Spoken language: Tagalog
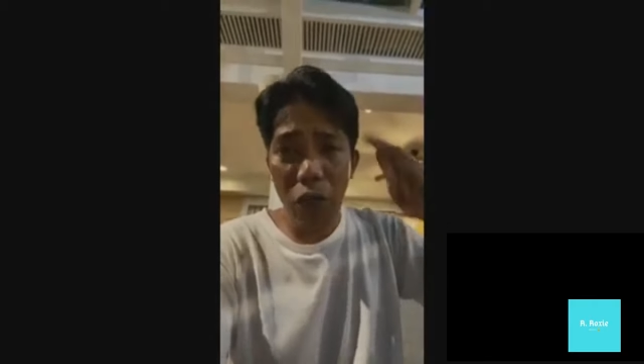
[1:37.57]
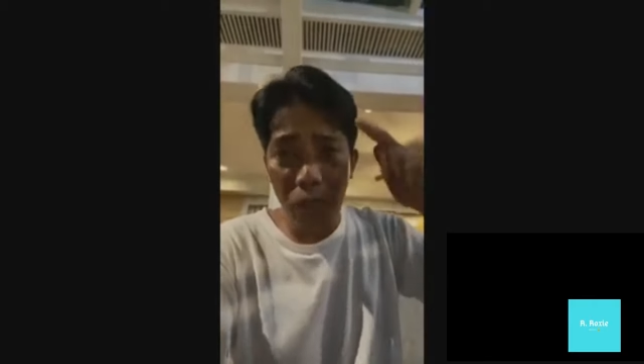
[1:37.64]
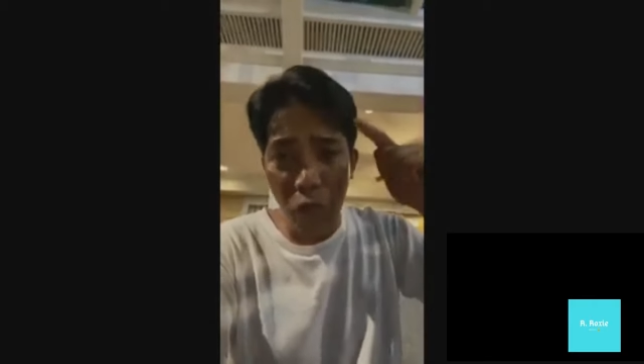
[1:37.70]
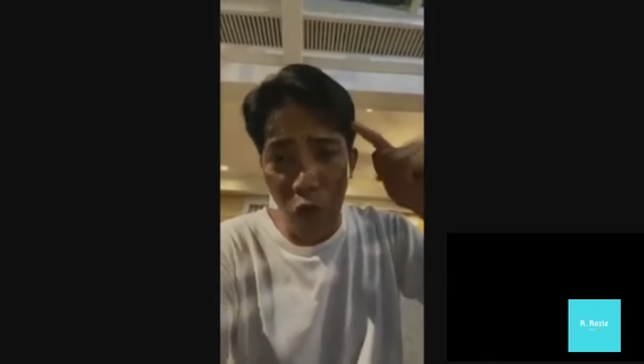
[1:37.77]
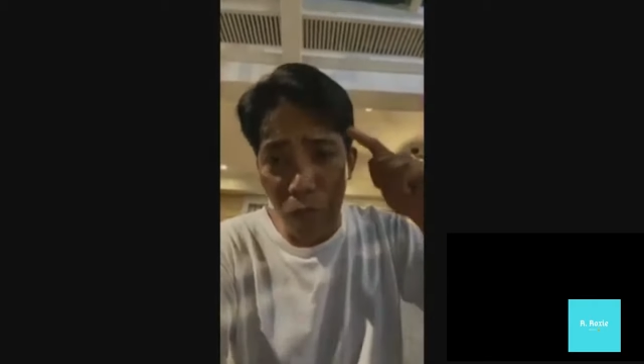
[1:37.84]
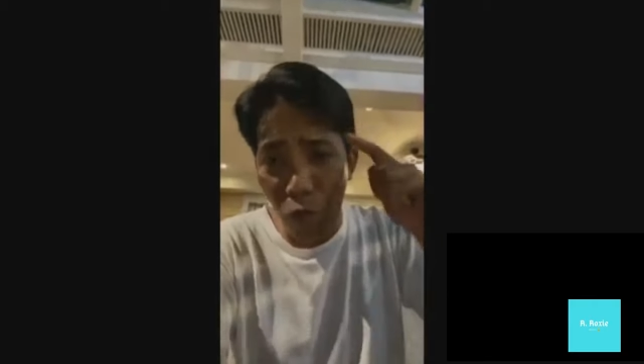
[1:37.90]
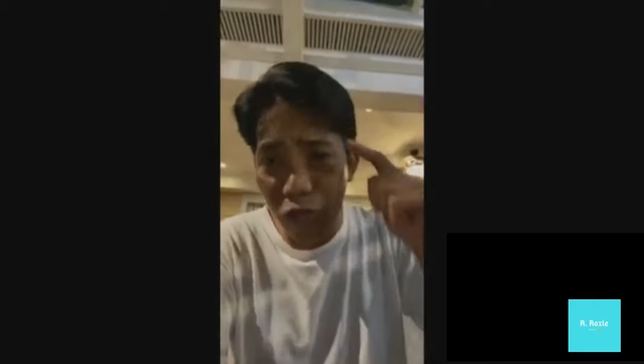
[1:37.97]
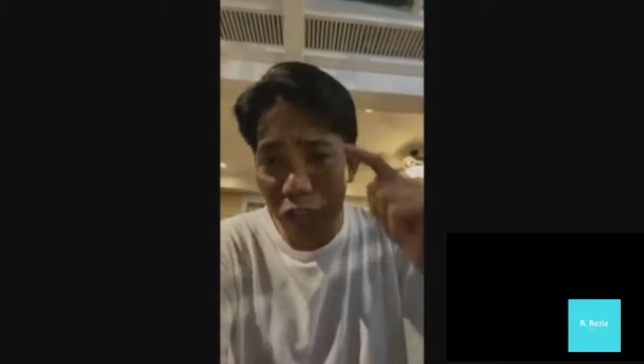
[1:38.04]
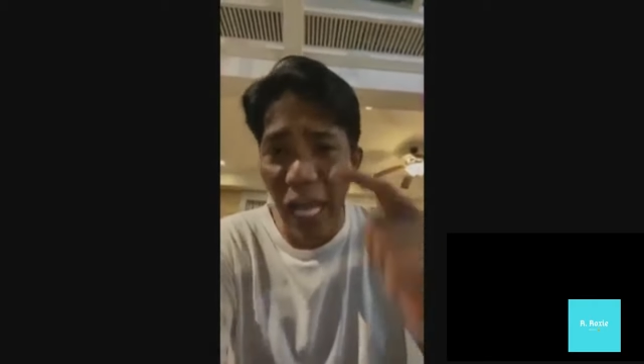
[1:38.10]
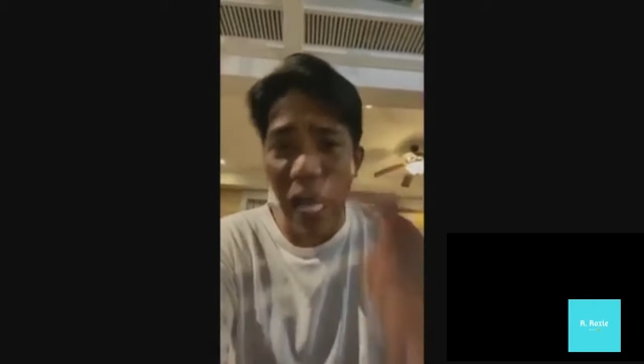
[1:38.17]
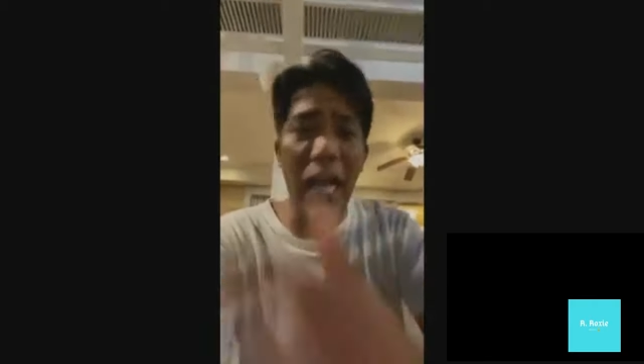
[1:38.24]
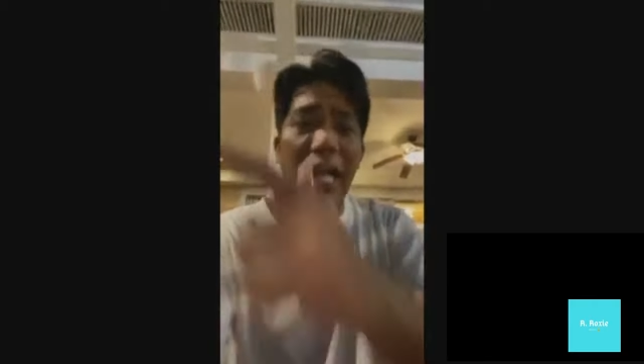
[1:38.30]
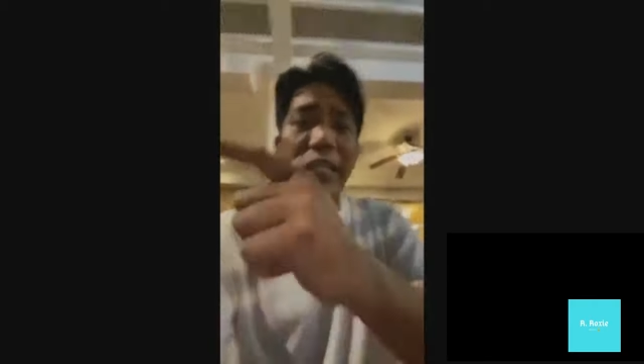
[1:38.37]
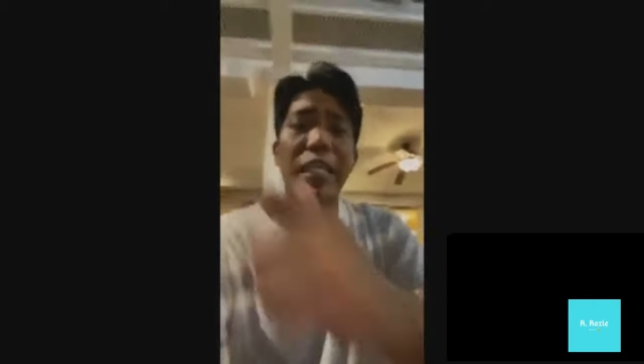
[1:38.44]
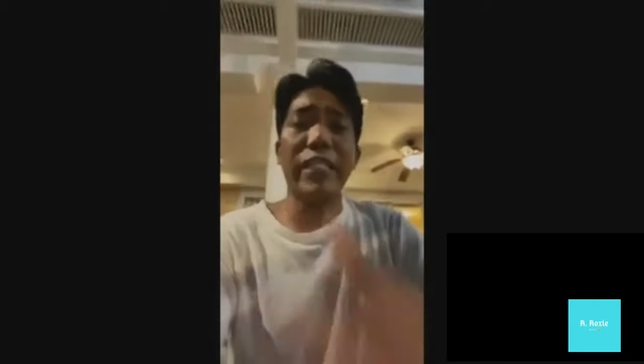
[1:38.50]

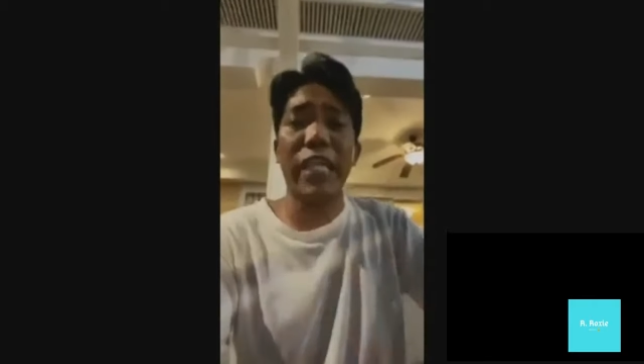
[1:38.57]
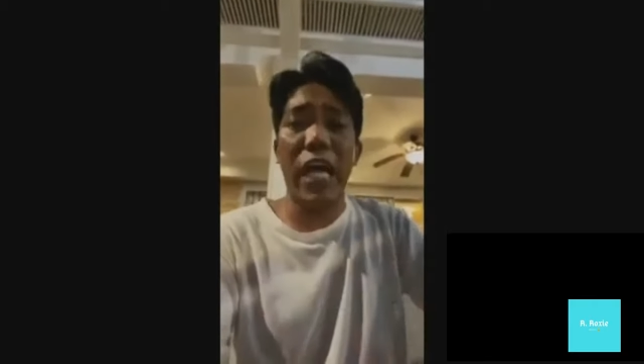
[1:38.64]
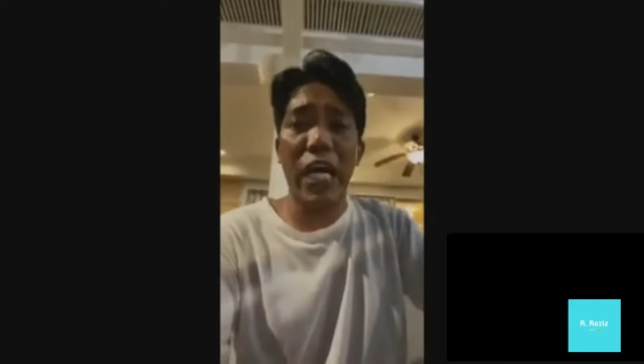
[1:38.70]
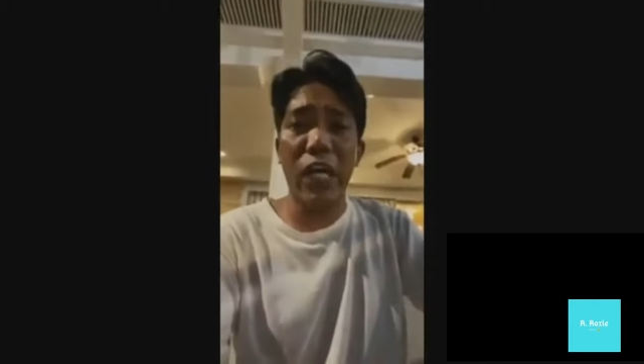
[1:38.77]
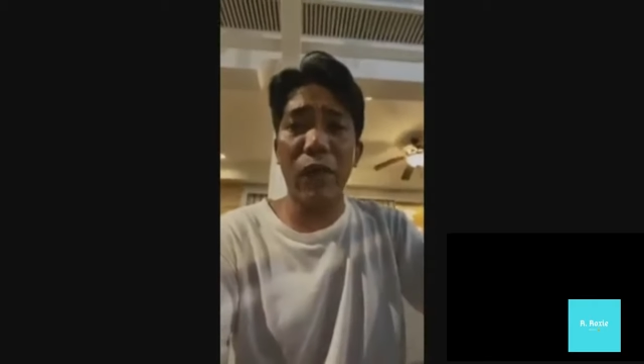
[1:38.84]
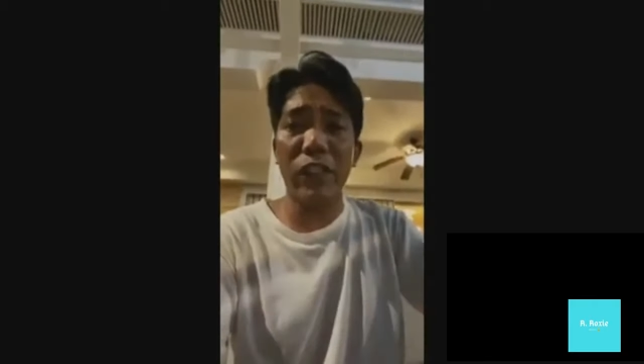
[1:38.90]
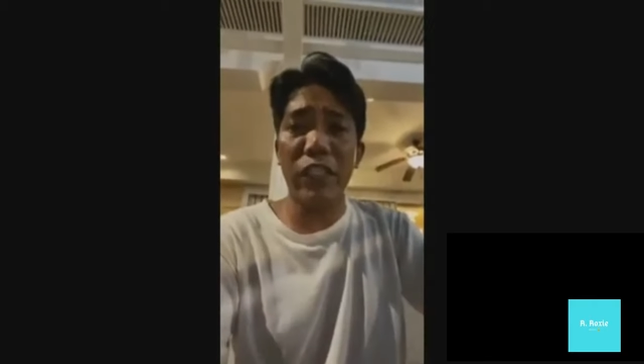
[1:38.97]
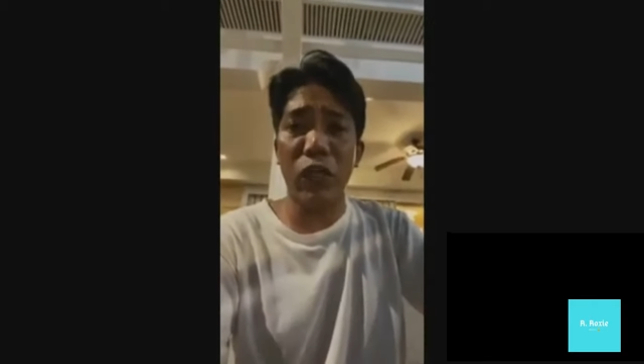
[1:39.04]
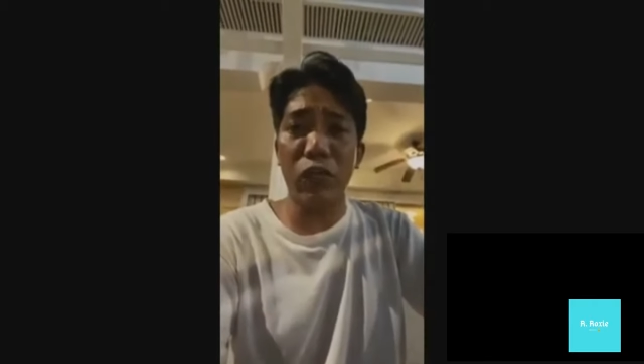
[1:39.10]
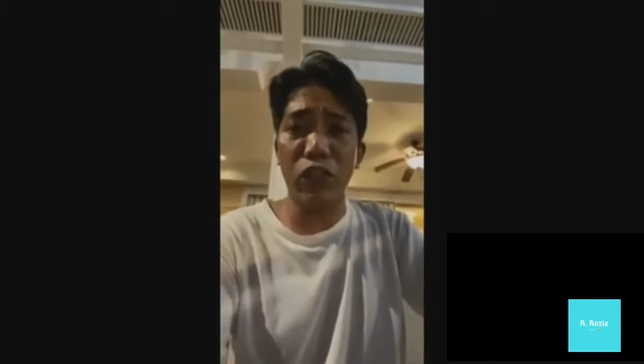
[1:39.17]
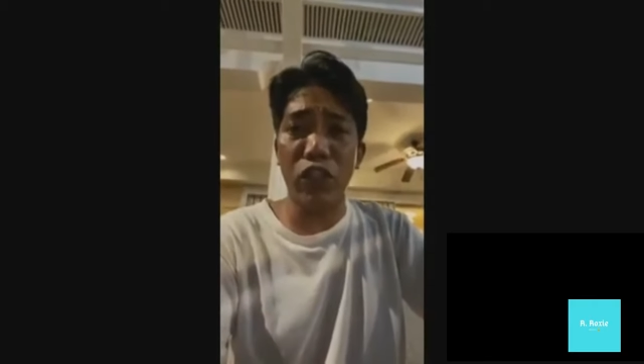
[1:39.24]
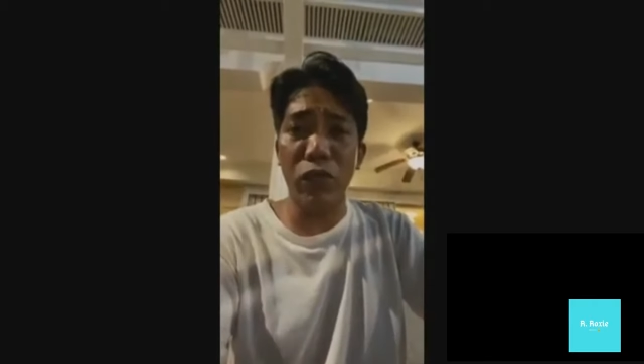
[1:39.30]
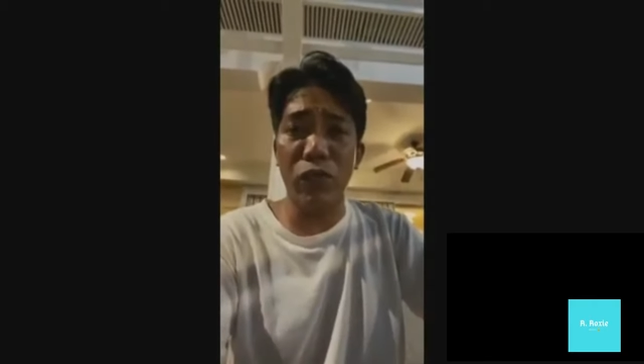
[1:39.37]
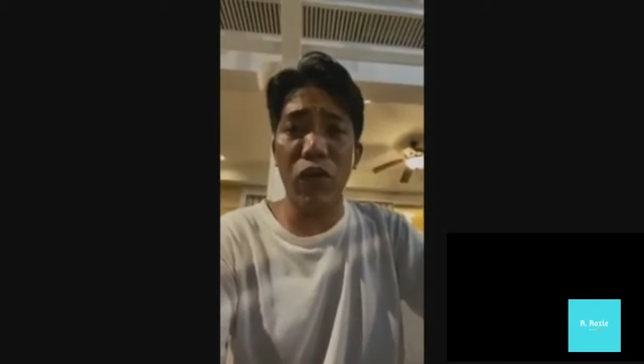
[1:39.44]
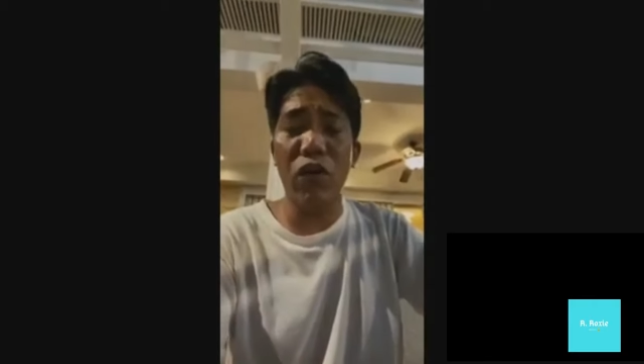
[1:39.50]
pupuntahan kita sa ayaw at sa
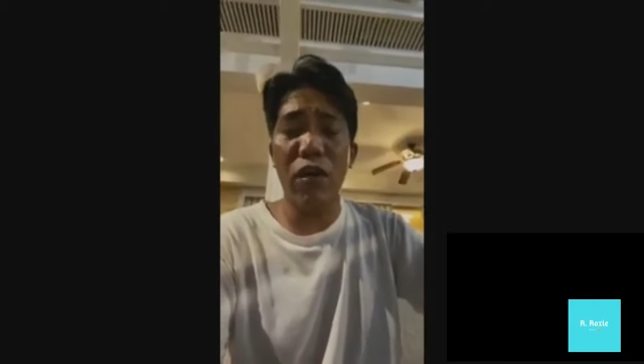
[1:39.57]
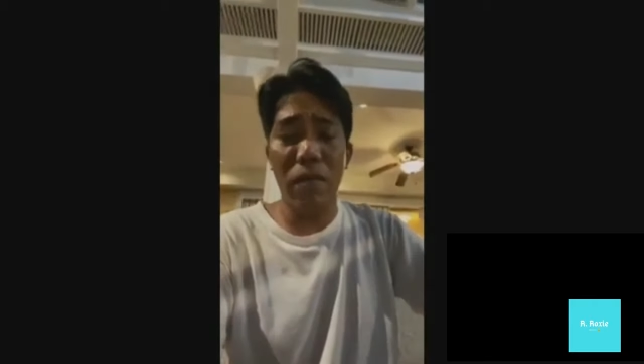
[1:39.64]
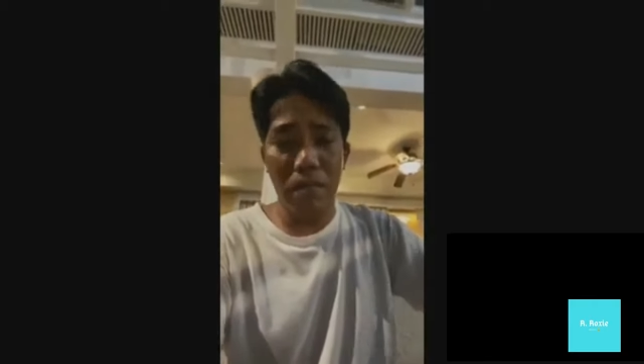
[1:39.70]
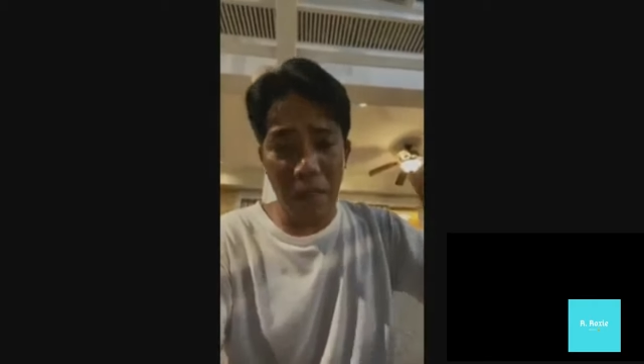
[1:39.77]
gusto mo.